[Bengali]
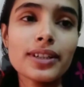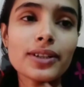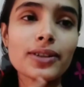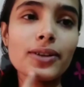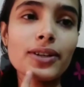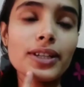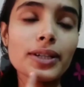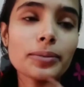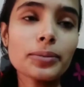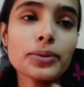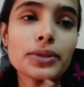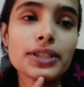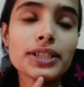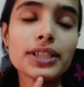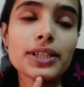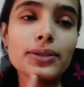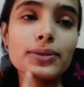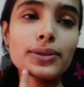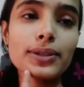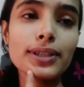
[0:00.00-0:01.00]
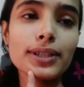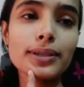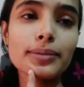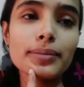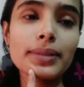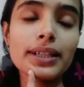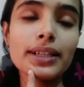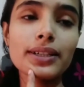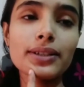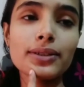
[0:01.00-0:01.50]
ঘরটা পরিষ্কার করলাম
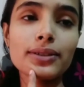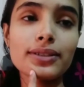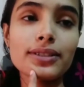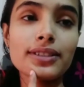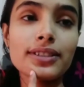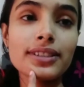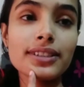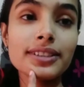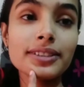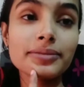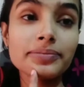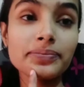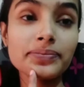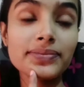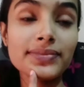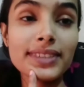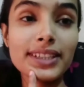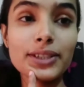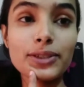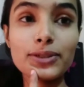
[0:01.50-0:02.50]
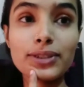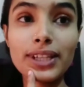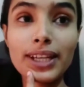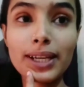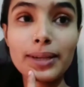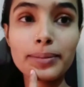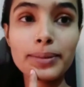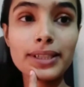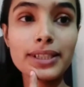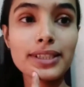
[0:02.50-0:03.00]
আর হচ্ছে কিছু
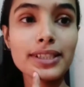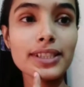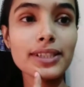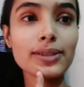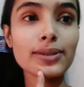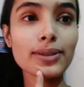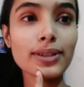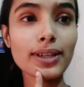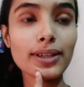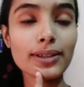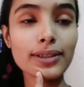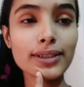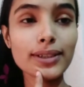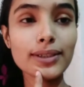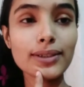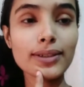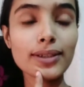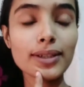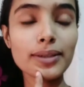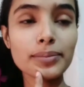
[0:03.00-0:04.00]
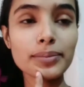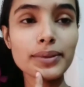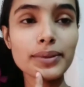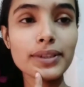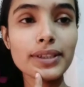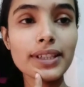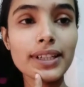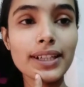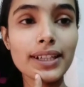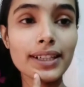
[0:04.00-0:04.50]
থালাবাটি ছিল খাওয়া দাওয়া করার
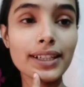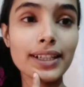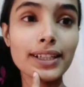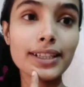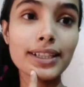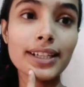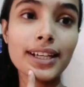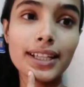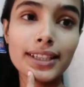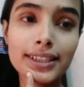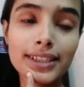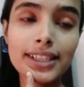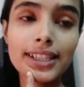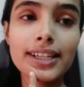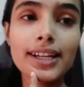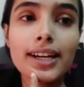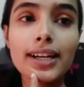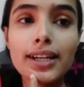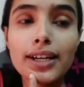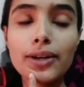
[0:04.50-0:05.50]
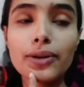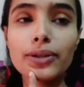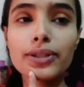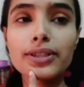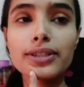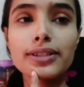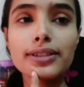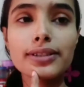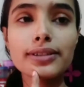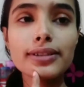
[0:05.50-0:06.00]
পর আর কালকে রাত্রি রান্না
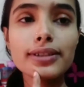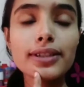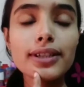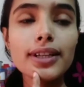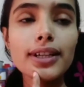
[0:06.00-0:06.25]
হয়েছিল